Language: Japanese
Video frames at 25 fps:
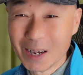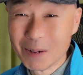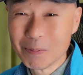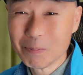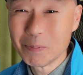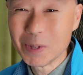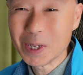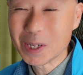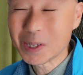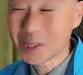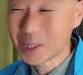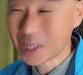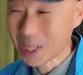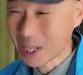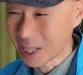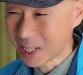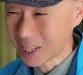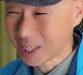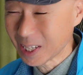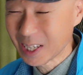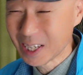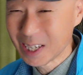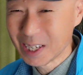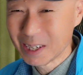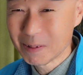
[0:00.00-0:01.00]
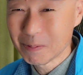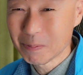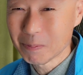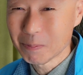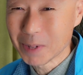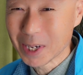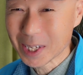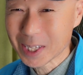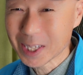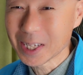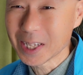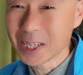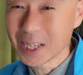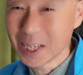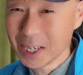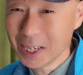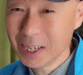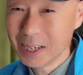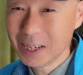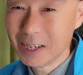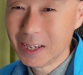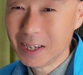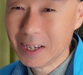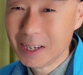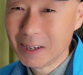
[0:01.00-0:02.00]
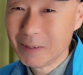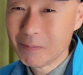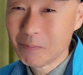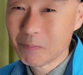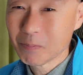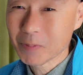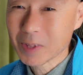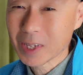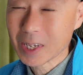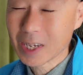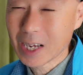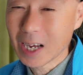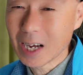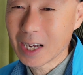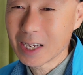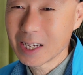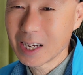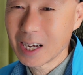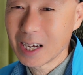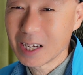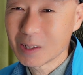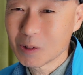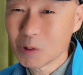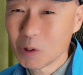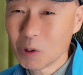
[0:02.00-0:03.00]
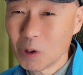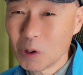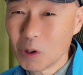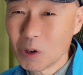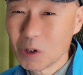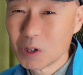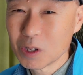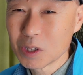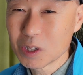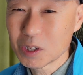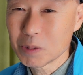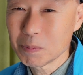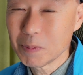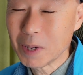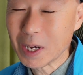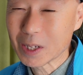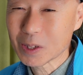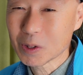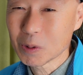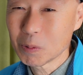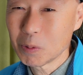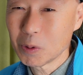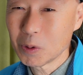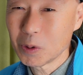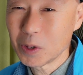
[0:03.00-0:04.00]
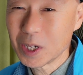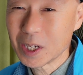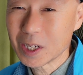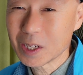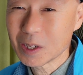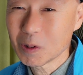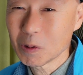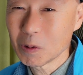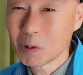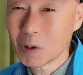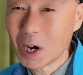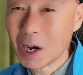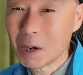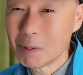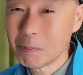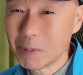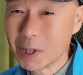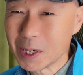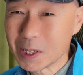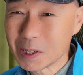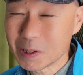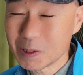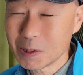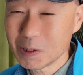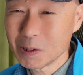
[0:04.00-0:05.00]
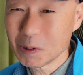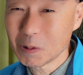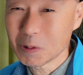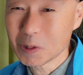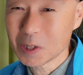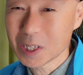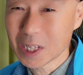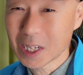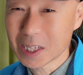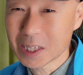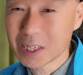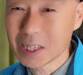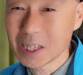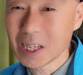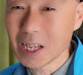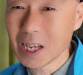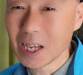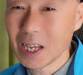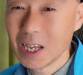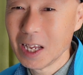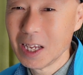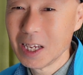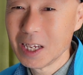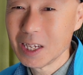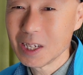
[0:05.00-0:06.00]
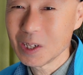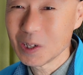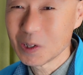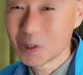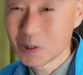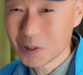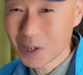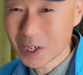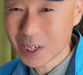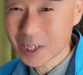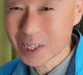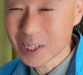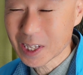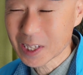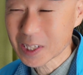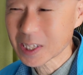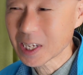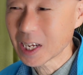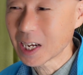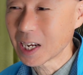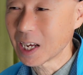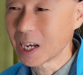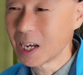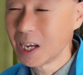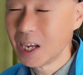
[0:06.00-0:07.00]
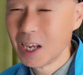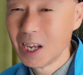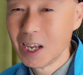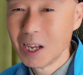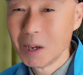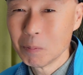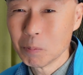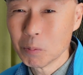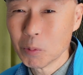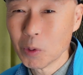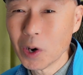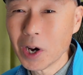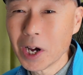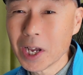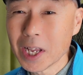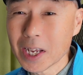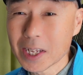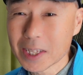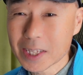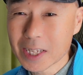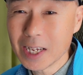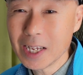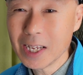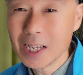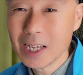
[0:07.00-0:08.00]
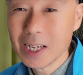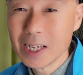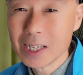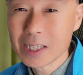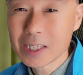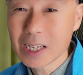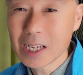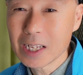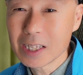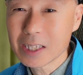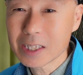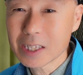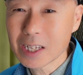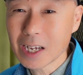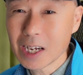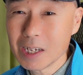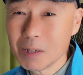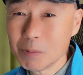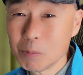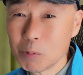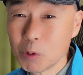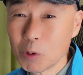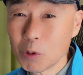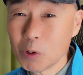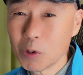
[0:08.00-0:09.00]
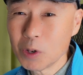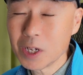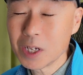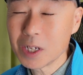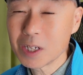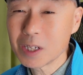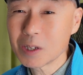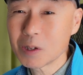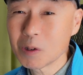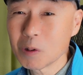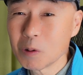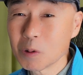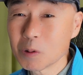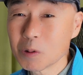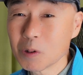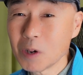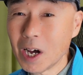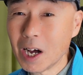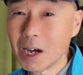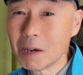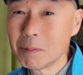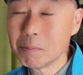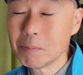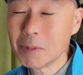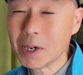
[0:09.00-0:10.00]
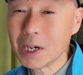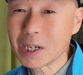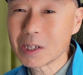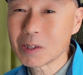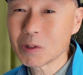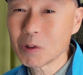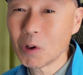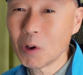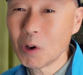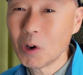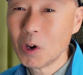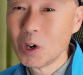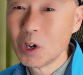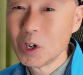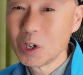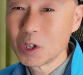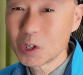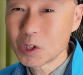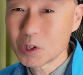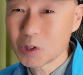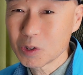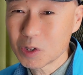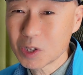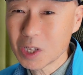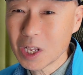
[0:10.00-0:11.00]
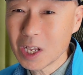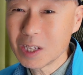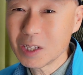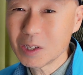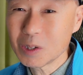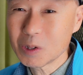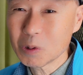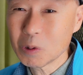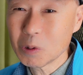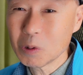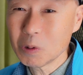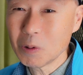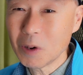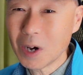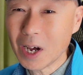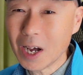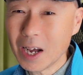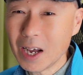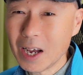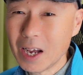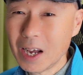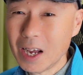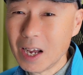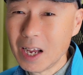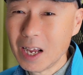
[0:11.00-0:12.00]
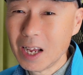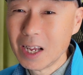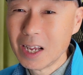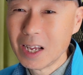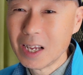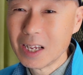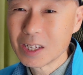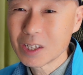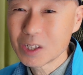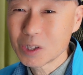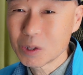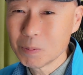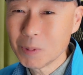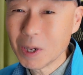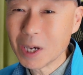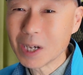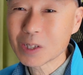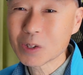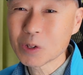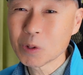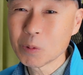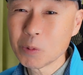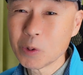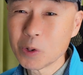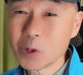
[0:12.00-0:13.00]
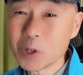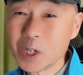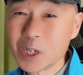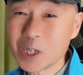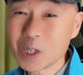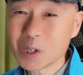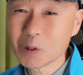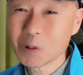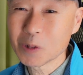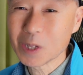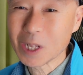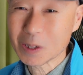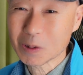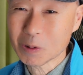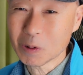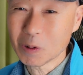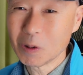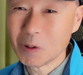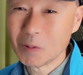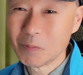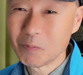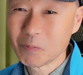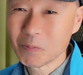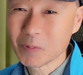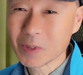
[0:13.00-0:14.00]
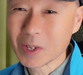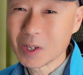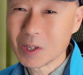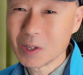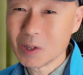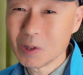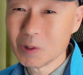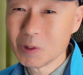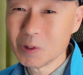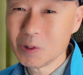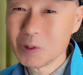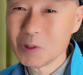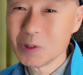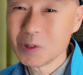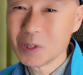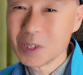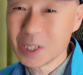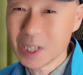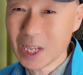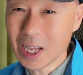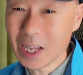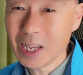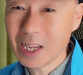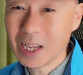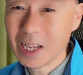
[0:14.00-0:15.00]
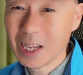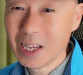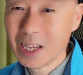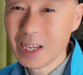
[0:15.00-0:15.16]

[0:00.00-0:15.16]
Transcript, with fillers: ビクセンまでね、海外のスマート望遠鏡を販売するようになっていくわけですから、もはやね天体望遠鏡の販売の主戦場はスマート望遠鏡だというふうにね、